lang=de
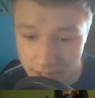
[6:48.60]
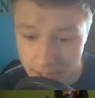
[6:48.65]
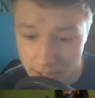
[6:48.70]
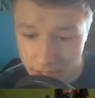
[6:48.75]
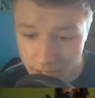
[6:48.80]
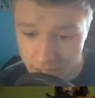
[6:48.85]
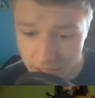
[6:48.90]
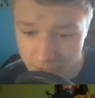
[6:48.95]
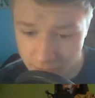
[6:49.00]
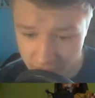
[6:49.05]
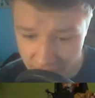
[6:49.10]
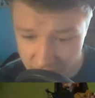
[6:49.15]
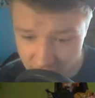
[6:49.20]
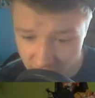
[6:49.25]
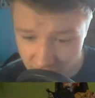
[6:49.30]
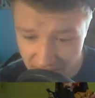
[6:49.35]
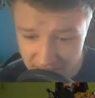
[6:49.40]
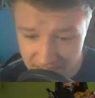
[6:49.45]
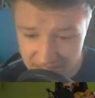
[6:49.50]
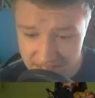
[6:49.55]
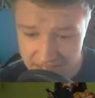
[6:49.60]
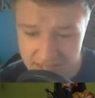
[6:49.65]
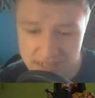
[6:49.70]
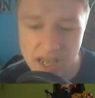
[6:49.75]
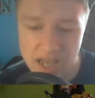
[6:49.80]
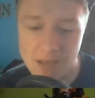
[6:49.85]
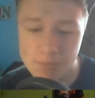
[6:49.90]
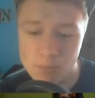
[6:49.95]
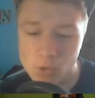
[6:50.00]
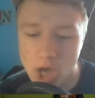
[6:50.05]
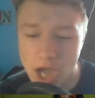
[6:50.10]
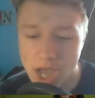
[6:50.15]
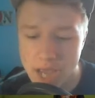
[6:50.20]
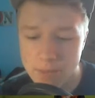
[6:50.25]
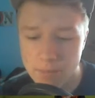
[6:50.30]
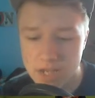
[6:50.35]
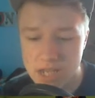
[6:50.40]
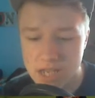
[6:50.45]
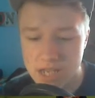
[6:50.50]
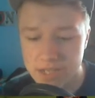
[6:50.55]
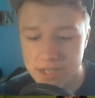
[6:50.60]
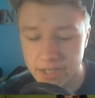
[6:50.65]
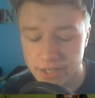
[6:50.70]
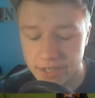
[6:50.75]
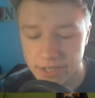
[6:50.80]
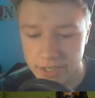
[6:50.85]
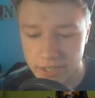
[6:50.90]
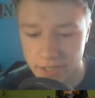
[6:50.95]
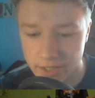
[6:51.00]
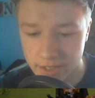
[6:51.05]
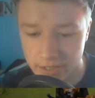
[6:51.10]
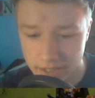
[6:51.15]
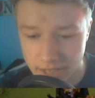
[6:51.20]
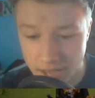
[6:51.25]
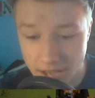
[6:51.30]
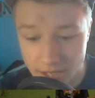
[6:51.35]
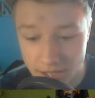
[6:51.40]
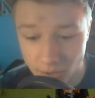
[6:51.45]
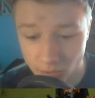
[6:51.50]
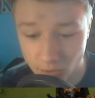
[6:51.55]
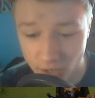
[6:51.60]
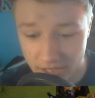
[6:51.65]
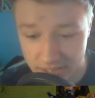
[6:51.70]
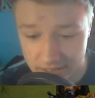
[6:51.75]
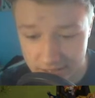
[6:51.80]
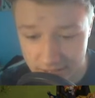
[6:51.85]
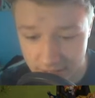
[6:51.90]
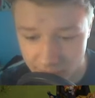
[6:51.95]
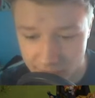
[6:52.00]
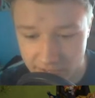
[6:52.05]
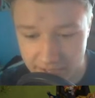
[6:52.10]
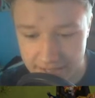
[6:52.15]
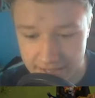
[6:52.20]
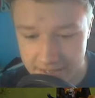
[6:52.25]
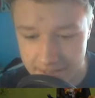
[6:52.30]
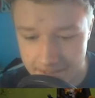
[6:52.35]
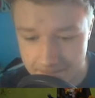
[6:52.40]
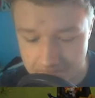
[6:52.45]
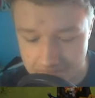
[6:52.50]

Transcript: Hinweis, du kannst deinen Namen nur einmal ändern. Ja, ich weiß, ich weiß.